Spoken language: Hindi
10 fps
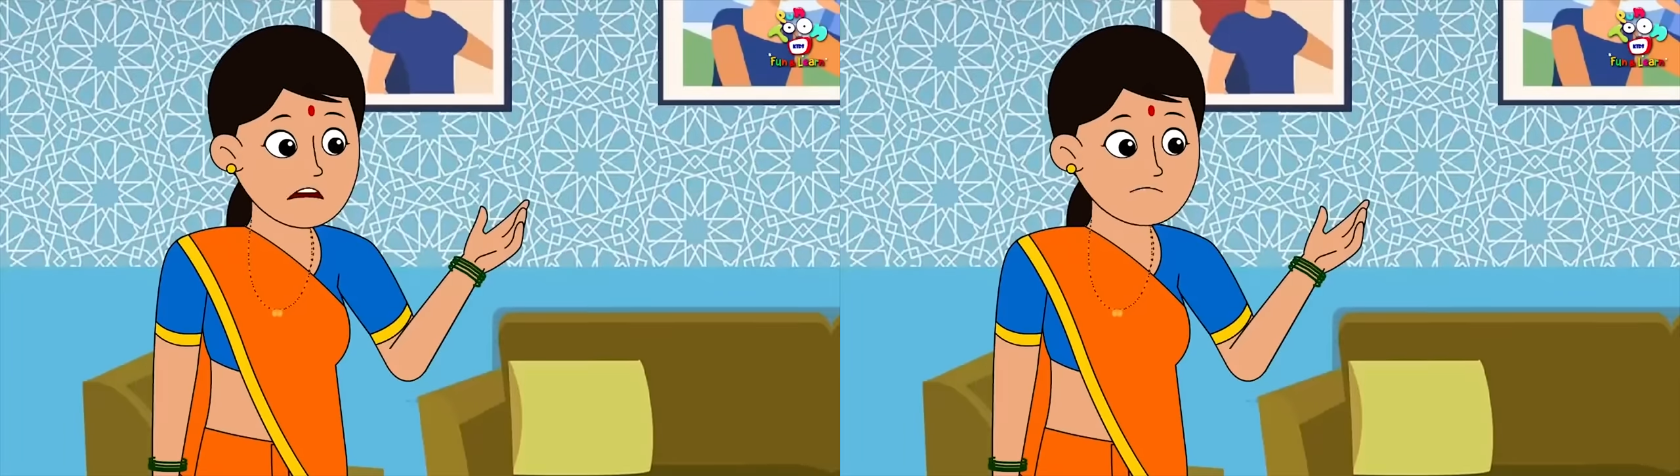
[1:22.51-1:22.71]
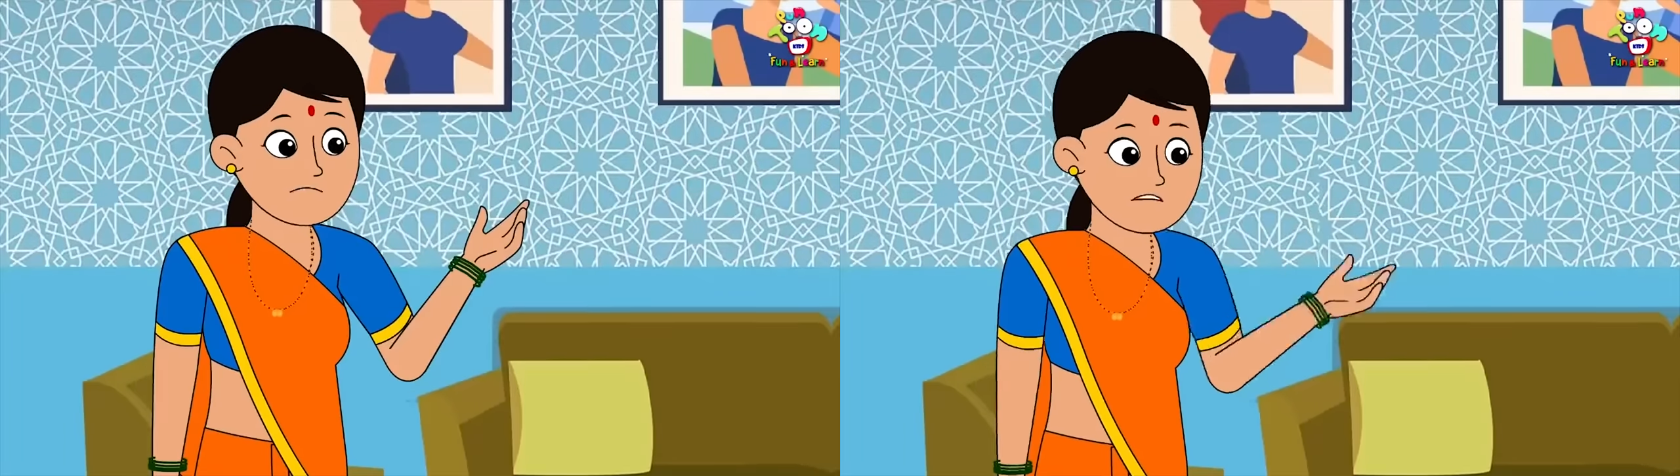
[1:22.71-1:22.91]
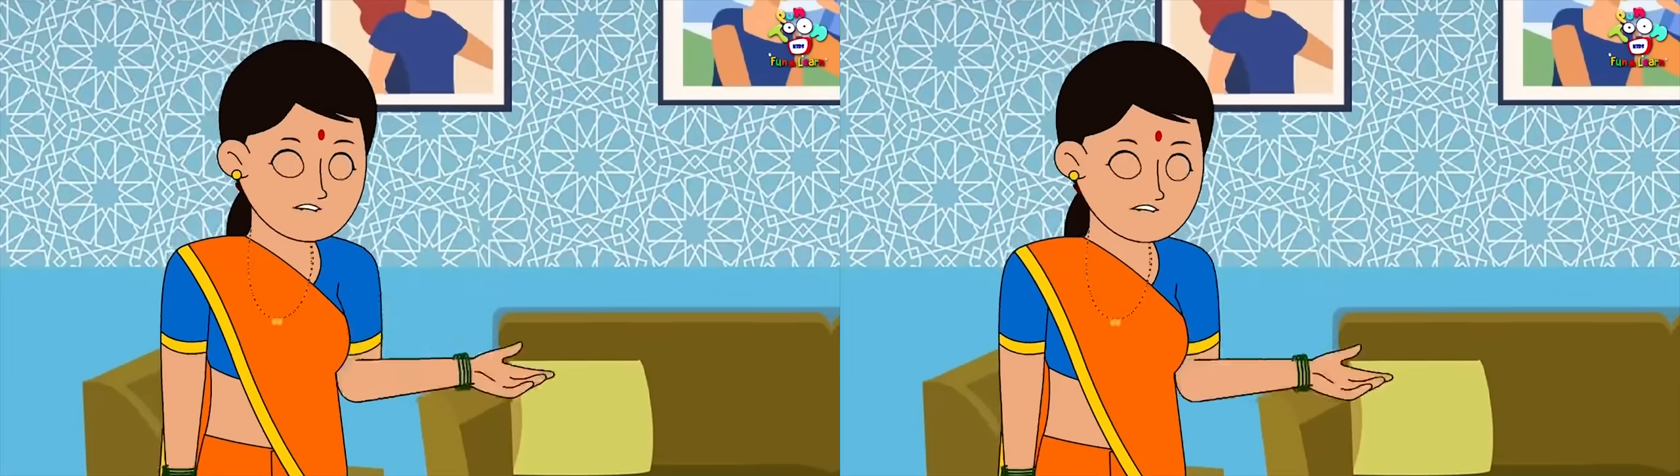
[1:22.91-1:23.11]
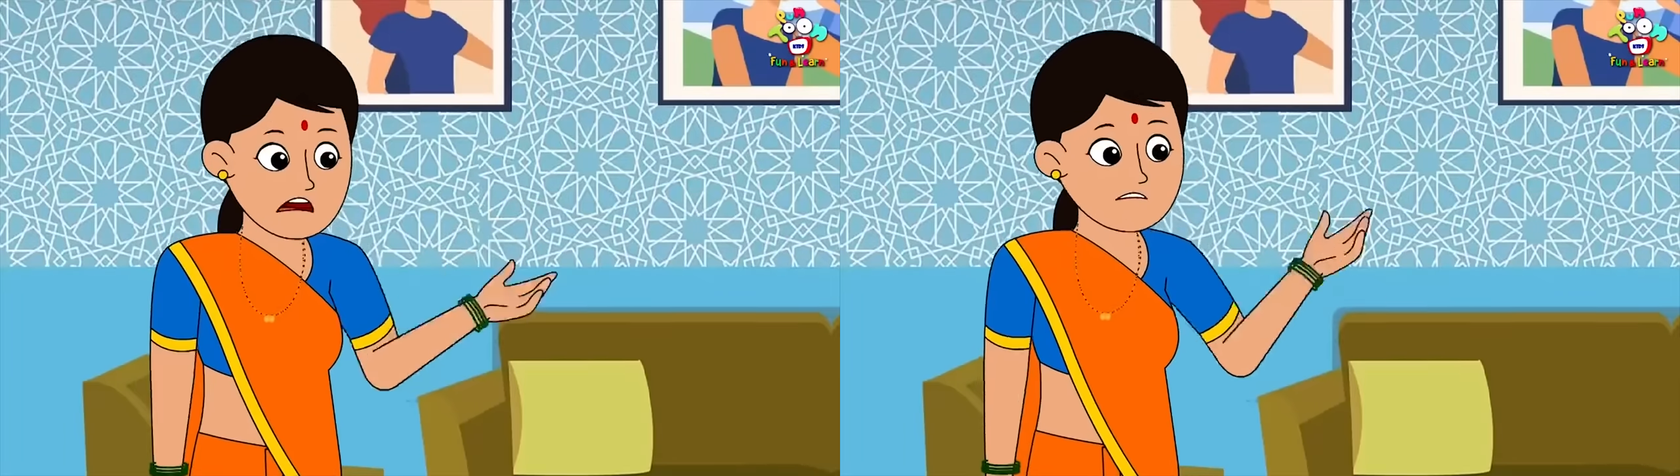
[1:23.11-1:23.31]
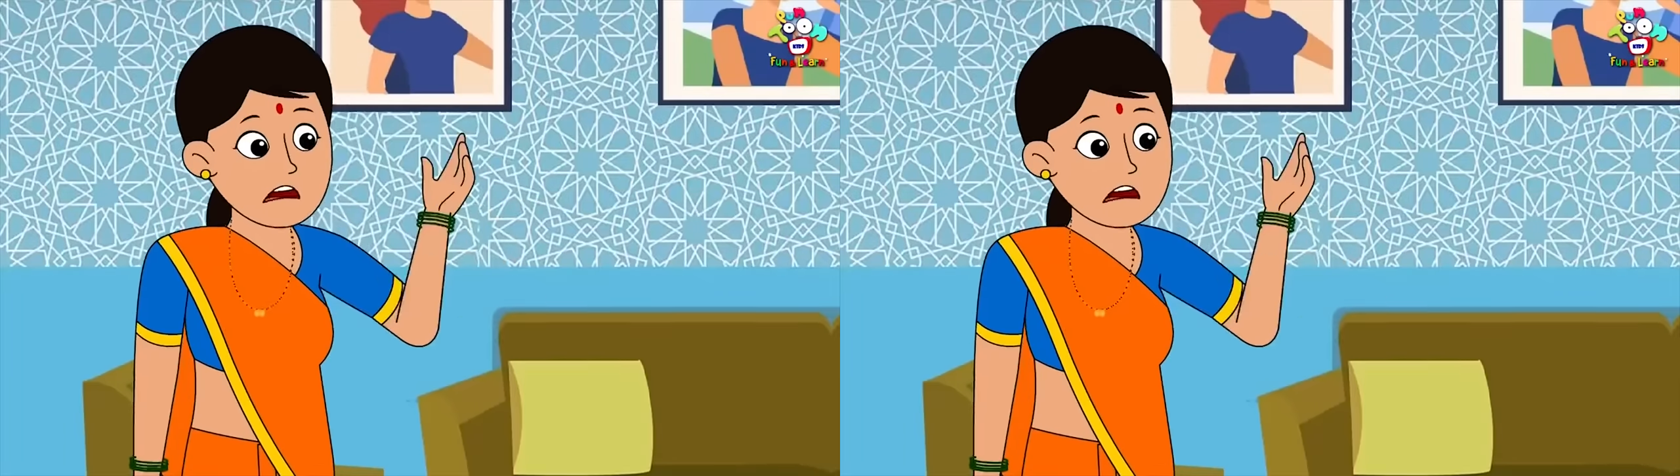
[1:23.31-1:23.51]
हैं हमें
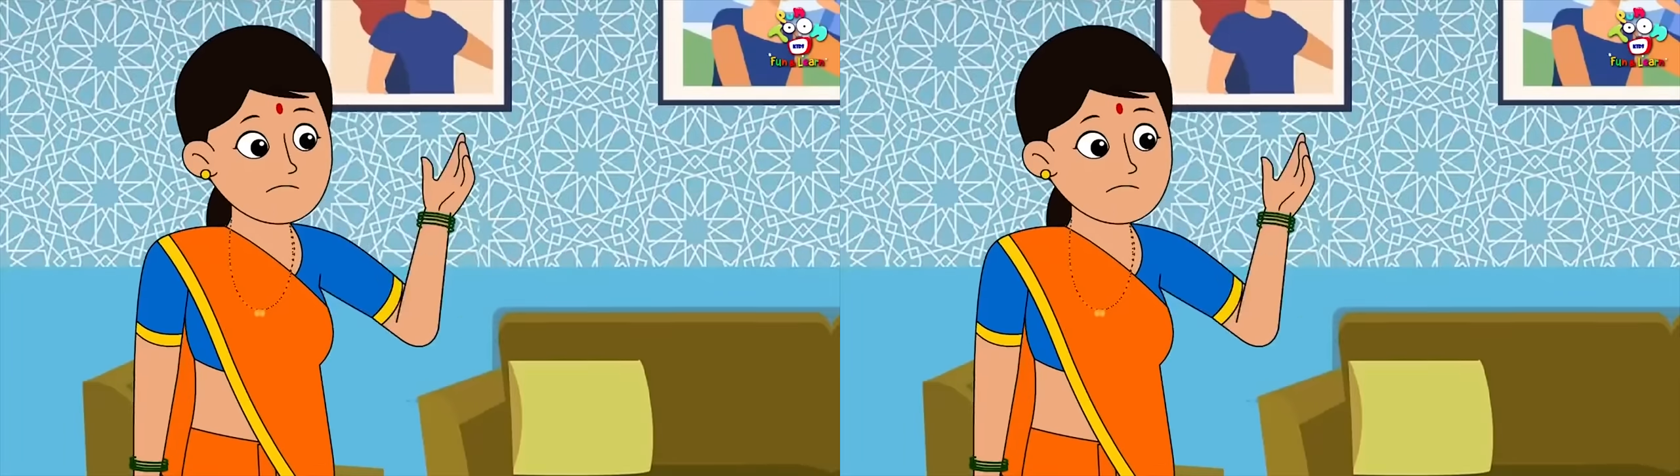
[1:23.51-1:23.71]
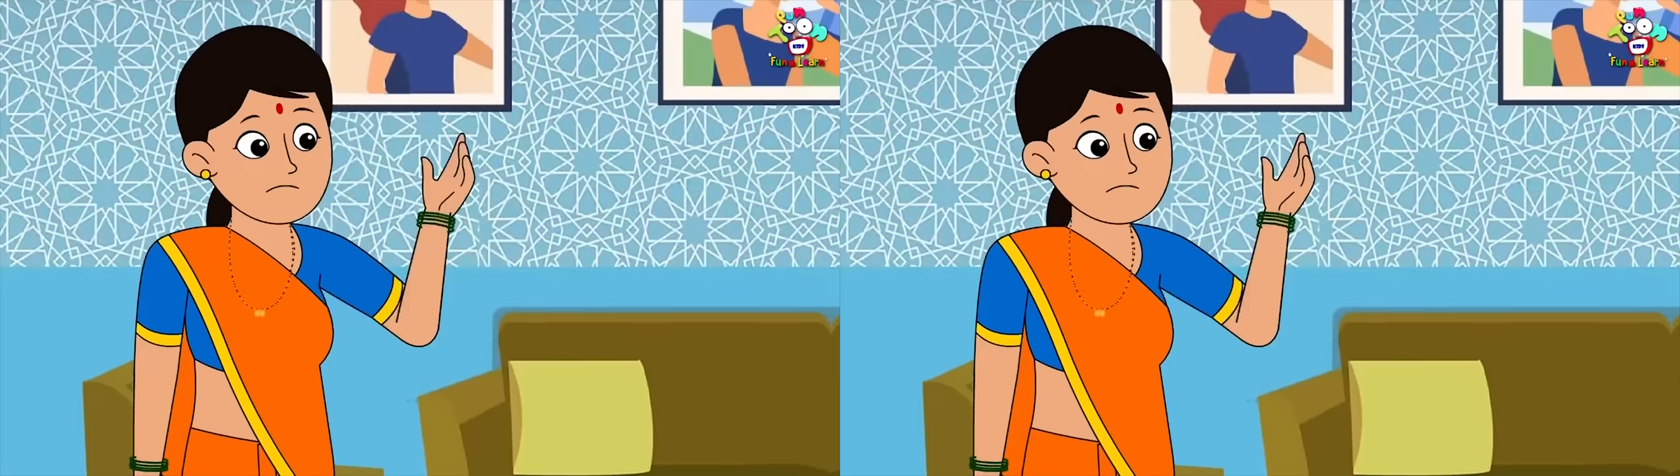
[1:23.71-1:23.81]
क्या पता